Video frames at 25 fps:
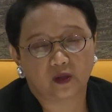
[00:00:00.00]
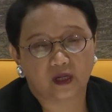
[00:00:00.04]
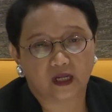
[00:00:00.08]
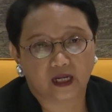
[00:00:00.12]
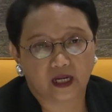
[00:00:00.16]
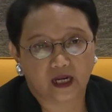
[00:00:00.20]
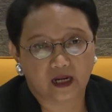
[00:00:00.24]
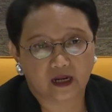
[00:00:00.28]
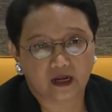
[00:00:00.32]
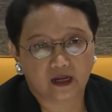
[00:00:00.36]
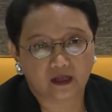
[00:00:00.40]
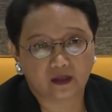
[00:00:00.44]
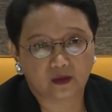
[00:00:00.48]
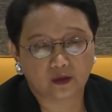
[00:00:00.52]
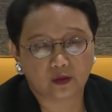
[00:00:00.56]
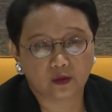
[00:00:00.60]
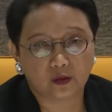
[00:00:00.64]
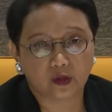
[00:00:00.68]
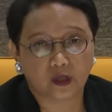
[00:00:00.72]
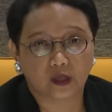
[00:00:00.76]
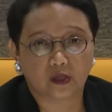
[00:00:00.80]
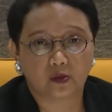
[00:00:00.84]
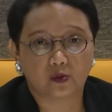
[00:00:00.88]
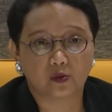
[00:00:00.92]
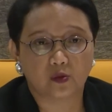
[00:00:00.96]
Oleh karena itu,
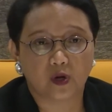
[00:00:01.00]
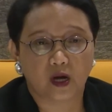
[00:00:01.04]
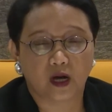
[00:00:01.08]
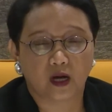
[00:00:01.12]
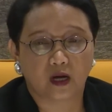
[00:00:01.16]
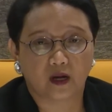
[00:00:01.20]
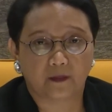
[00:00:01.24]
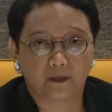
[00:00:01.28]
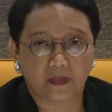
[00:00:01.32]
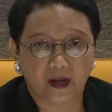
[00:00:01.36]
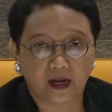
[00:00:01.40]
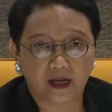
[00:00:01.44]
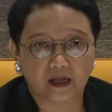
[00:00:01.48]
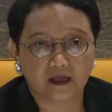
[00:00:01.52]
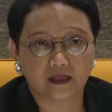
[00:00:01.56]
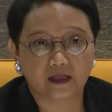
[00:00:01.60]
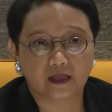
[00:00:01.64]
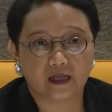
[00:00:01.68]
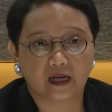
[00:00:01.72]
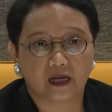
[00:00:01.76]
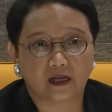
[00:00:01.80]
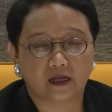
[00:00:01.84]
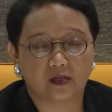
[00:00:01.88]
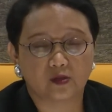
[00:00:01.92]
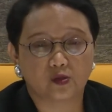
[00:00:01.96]
kedua kepala
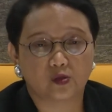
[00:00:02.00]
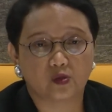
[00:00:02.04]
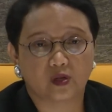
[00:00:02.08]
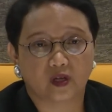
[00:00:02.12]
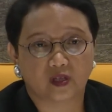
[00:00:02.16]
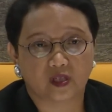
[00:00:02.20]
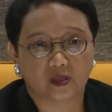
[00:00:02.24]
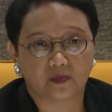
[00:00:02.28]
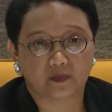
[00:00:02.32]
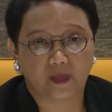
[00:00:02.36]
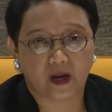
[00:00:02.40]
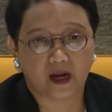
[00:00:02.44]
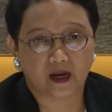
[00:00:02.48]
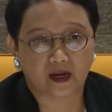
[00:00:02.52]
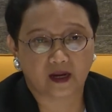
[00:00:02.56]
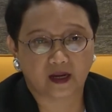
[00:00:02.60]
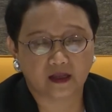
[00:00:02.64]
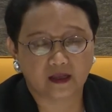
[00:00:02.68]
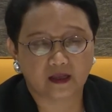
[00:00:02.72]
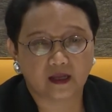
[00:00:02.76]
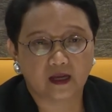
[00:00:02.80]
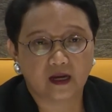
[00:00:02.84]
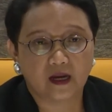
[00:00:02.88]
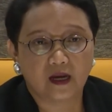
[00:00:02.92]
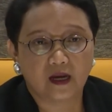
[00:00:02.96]
negara juga
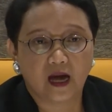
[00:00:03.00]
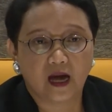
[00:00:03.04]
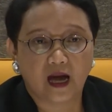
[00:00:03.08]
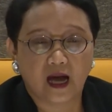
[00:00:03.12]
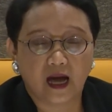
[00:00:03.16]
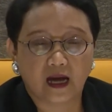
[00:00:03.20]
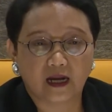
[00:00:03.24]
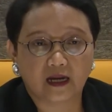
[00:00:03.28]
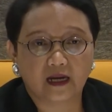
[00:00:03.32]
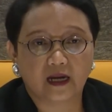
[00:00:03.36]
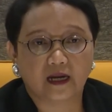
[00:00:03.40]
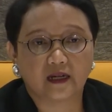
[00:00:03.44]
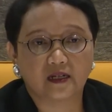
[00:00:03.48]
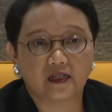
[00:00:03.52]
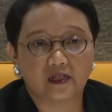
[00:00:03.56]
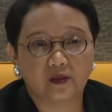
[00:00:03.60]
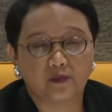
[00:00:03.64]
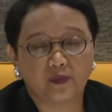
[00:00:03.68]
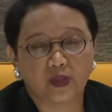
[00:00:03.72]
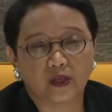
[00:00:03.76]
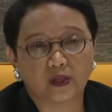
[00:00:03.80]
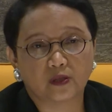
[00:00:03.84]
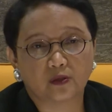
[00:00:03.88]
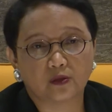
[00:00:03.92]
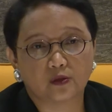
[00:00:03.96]
sepakat akan
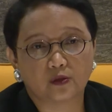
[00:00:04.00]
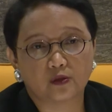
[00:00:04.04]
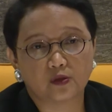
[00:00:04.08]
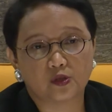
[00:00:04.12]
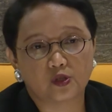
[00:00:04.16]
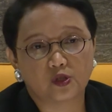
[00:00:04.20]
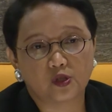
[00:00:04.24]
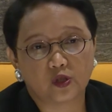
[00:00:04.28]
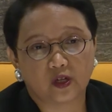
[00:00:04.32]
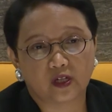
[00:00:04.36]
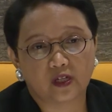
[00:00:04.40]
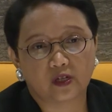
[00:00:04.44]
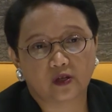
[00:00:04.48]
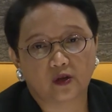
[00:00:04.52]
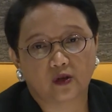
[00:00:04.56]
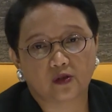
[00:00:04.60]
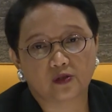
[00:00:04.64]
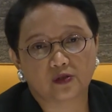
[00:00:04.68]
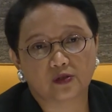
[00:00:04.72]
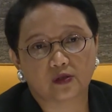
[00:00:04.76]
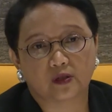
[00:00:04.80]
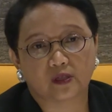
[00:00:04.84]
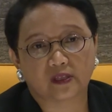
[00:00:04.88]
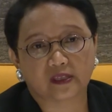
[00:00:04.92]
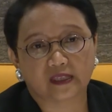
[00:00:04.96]
dibentuk joint
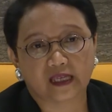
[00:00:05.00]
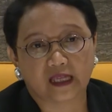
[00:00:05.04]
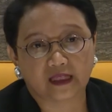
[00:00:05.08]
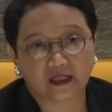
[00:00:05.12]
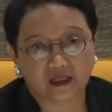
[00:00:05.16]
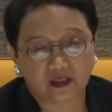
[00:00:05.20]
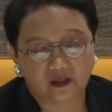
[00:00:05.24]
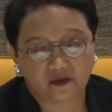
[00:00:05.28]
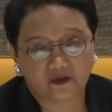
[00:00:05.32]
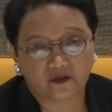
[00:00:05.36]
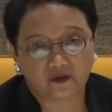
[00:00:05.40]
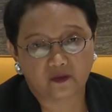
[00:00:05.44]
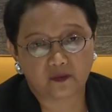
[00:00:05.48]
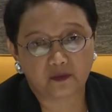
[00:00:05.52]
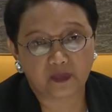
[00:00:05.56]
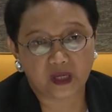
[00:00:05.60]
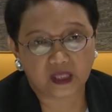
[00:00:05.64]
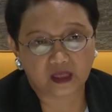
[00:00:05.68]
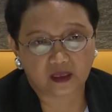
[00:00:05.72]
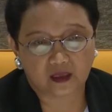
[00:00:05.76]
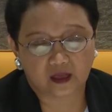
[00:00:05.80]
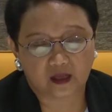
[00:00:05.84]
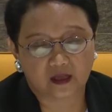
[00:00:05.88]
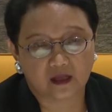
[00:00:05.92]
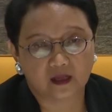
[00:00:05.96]
consultative
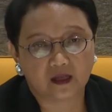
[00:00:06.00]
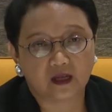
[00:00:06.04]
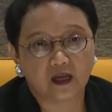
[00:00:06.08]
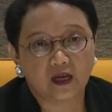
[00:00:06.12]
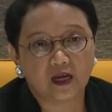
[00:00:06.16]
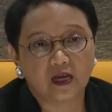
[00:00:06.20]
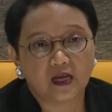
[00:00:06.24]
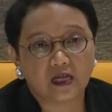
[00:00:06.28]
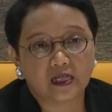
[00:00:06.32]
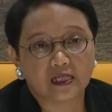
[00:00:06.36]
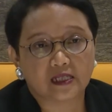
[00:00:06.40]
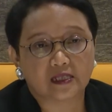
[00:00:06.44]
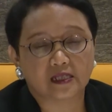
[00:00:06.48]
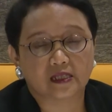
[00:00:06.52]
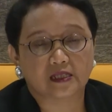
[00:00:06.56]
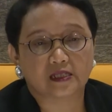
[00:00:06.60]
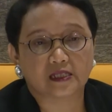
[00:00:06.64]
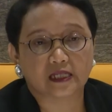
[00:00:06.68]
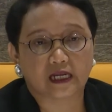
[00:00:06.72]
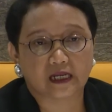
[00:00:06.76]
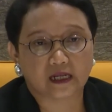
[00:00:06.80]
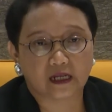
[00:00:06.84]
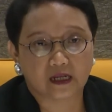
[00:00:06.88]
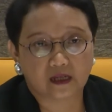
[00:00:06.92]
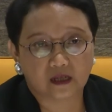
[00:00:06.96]
meeting
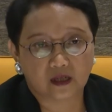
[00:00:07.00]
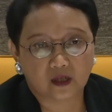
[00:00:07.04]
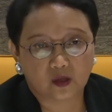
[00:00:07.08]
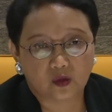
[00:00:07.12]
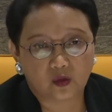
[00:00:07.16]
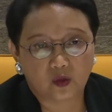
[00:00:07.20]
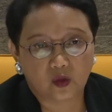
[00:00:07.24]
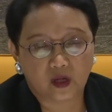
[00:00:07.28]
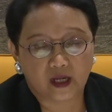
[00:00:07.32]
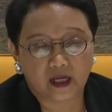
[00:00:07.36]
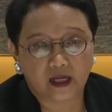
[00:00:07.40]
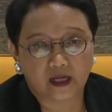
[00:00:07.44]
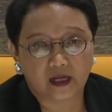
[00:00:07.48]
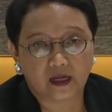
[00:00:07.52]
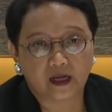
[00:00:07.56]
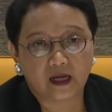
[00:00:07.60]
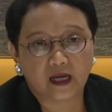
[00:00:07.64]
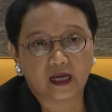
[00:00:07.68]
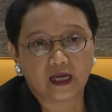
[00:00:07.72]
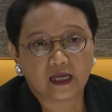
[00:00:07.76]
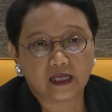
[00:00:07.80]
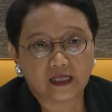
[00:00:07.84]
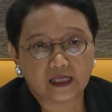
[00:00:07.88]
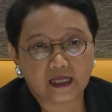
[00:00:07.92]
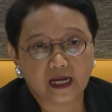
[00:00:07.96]
secara reguler
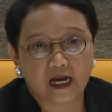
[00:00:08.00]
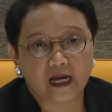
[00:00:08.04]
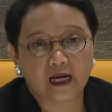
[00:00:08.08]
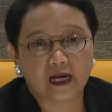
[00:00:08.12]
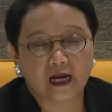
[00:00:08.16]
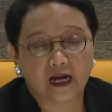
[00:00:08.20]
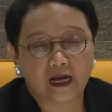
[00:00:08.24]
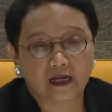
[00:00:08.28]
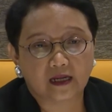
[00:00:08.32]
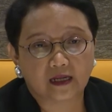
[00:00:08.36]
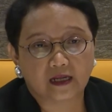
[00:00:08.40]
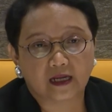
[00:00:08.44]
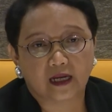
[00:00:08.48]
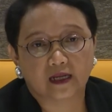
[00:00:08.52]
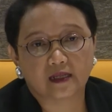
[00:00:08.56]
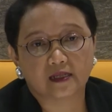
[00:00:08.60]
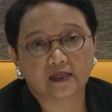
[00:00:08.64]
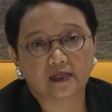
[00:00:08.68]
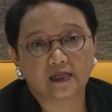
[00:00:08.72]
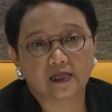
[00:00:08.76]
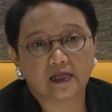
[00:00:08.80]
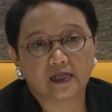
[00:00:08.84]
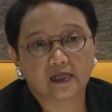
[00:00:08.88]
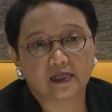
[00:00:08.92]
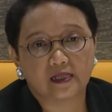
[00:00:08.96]
yang
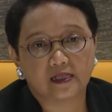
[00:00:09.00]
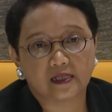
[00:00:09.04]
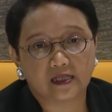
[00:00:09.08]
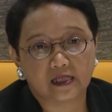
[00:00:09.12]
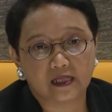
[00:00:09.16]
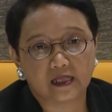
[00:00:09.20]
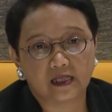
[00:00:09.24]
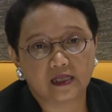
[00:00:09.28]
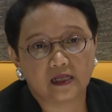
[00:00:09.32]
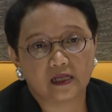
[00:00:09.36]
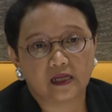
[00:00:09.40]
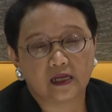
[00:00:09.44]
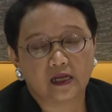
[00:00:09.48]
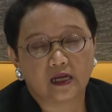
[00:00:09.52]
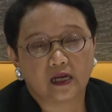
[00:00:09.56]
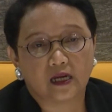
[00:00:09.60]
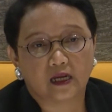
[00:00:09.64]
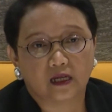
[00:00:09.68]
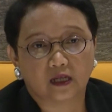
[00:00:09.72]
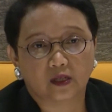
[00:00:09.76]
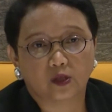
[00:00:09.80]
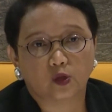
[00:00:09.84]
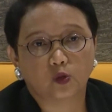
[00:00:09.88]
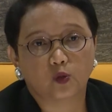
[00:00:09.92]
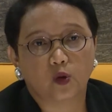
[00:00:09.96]
akan
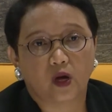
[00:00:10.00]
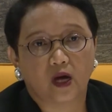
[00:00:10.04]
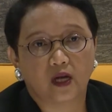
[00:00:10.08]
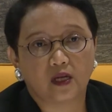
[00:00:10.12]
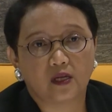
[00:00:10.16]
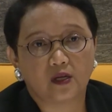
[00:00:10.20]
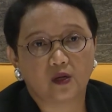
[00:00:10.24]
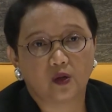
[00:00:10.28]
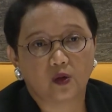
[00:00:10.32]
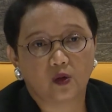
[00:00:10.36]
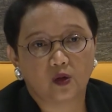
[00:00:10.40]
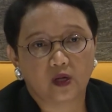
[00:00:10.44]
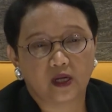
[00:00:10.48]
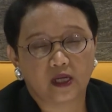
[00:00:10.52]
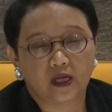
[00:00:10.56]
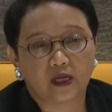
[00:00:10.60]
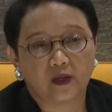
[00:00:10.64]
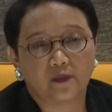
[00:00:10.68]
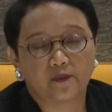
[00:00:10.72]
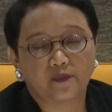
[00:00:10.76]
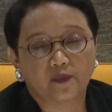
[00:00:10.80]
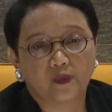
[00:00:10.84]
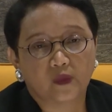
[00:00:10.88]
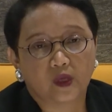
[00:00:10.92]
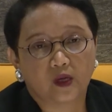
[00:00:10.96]
diketuai oleh
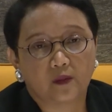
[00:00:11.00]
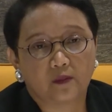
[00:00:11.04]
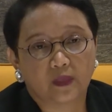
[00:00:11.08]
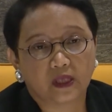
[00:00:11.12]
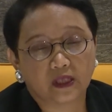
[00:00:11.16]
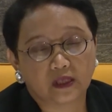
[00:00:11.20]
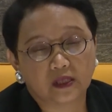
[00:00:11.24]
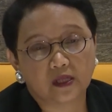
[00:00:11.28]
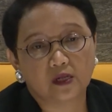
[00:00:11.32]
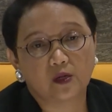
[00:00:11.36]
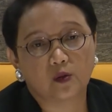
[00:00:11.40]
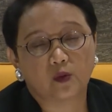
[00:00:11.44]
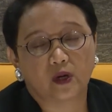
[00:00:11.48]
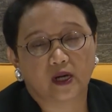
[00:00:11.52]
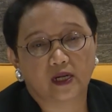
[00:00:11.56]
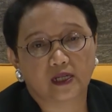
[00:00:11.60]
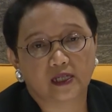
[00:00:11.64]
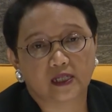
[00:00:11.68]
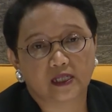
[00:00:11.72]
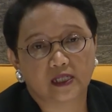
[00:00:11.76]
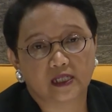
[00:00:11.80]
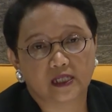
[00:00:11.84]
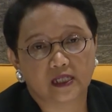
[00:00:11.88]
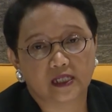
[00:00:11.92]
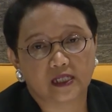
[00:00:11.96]
Menteri Luar
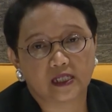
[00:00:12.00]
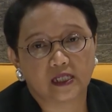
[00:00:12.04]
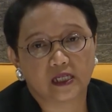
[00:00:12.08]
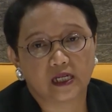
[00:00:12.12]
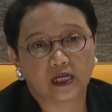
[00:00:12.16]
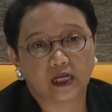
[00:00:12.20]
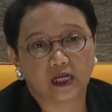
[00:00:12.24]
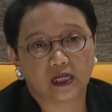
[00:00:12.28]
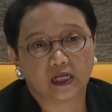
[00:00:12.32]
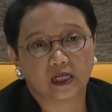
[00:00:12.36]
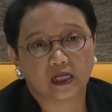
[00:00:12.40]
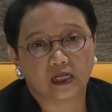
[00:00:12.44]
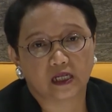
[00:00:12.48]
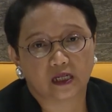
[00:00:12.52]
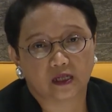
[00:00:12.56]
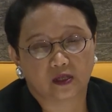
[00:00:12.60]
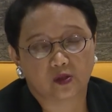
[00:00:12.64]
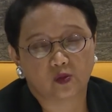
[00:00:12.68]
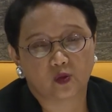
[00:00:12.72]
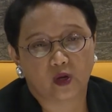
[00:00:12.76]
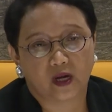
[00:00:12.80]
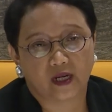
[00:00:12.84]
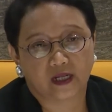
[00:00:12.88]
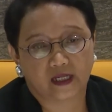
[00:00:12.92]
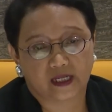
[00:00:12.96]
Negeri uh,
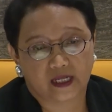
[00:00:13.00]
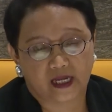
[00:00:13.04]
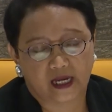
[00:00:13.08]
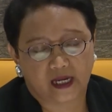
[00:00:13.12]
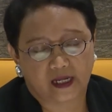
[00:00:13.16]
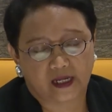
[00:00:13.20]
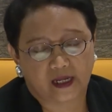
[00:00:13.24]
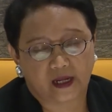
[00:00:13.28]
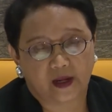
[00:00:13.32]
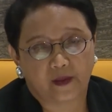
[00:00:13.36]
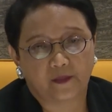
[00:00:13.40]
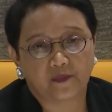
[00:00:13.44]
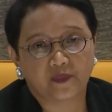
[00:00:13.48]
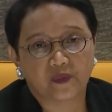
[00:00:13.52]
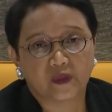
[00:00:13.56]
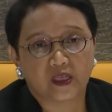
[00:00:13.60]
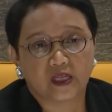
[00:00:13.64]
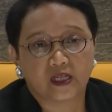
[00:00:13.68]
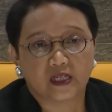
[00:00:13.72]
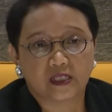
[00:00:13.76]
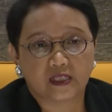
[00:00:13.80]
kedua negara.